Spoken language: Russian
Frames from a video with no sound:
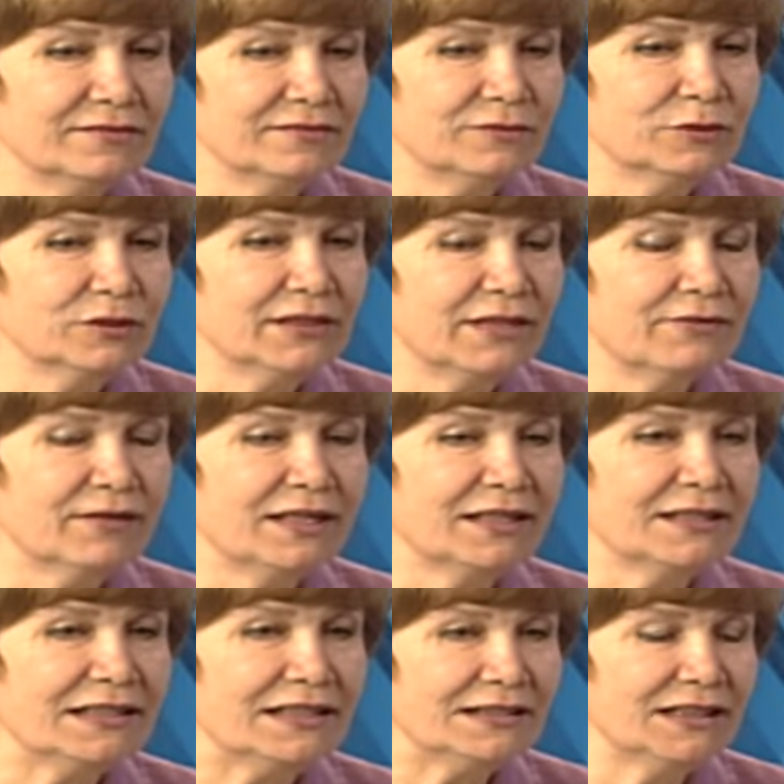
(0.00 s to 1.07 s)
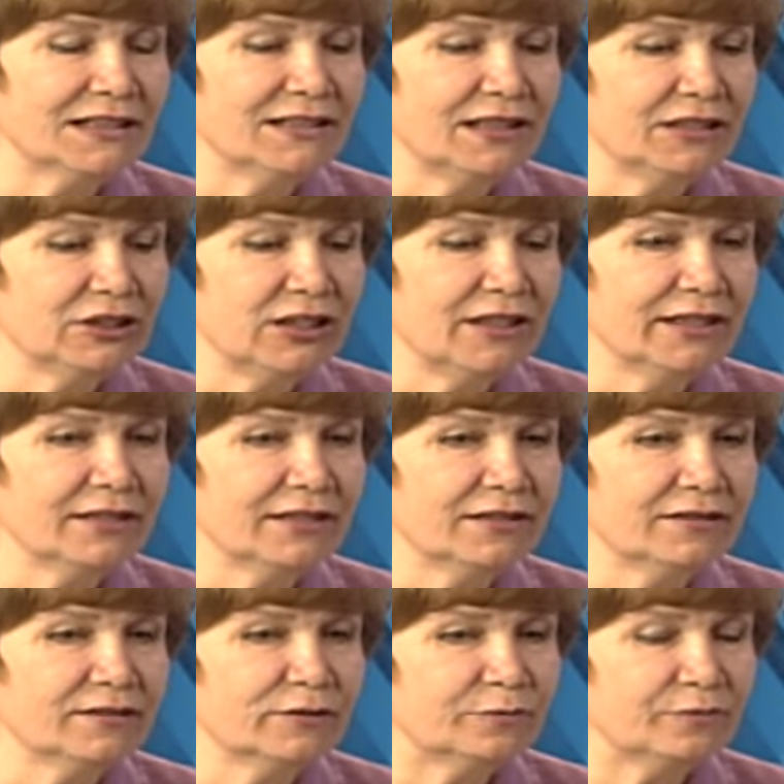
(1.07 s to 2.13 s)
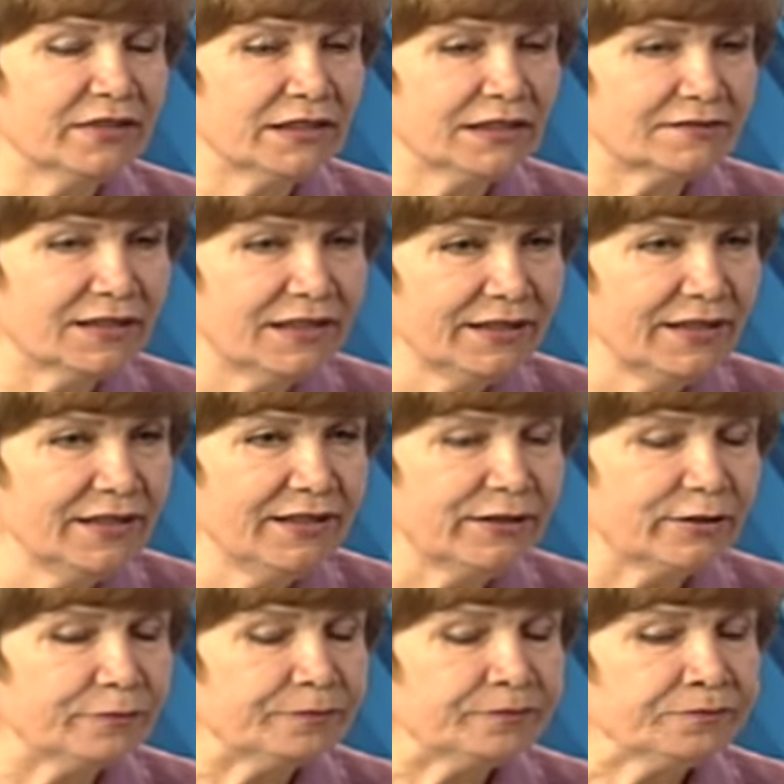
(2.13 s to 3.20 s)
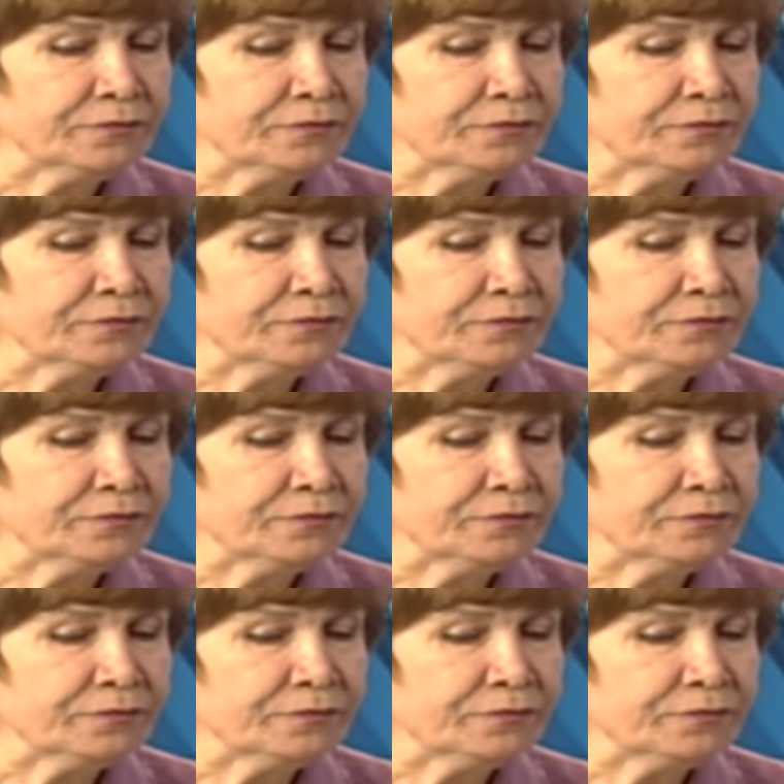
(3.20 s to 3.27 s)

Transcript: узнав о этих начальных э, отклонениях,